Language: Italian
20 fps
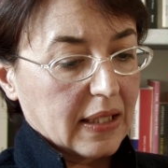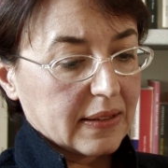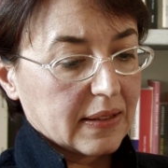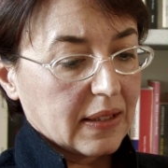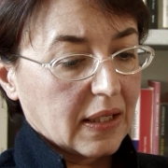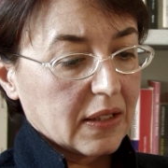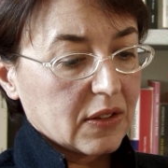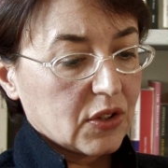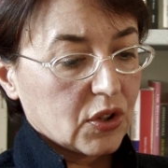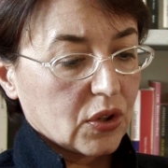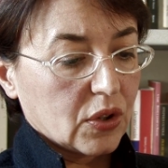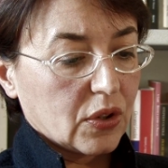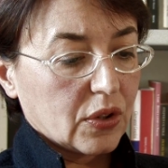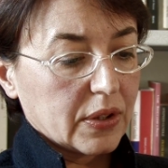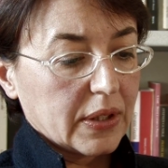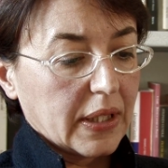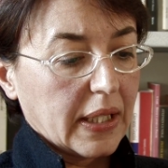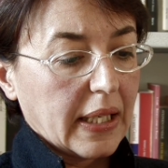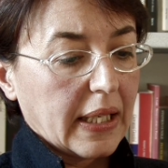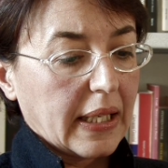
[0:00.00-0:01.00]

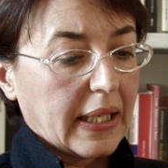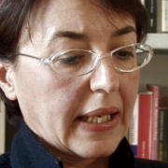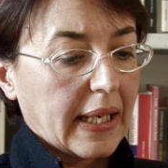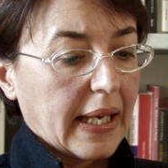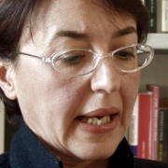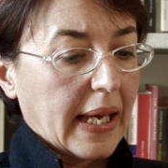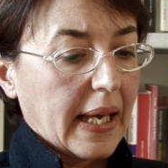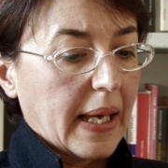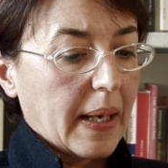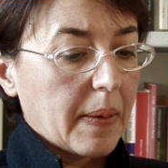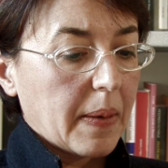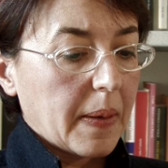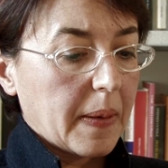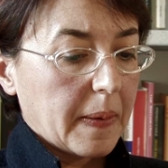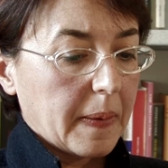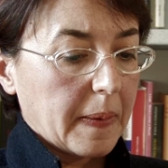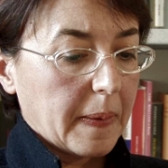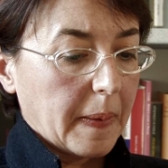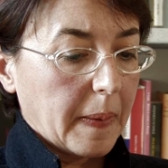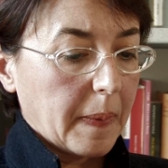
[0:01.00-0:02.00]
sragione che
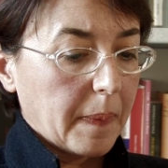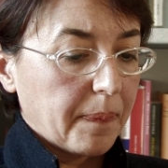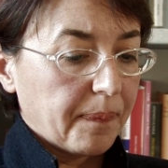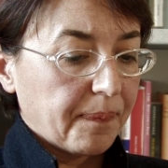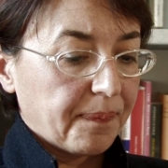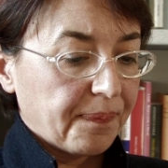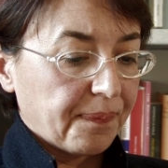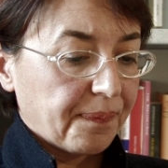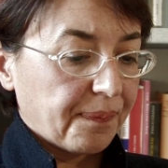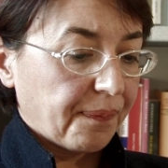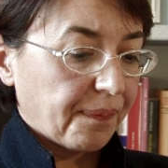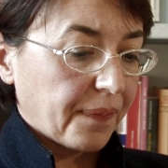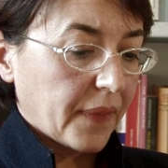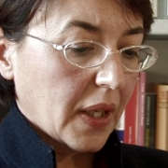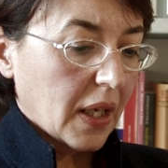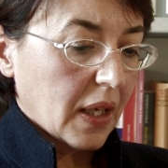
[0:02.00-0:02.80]
ehm,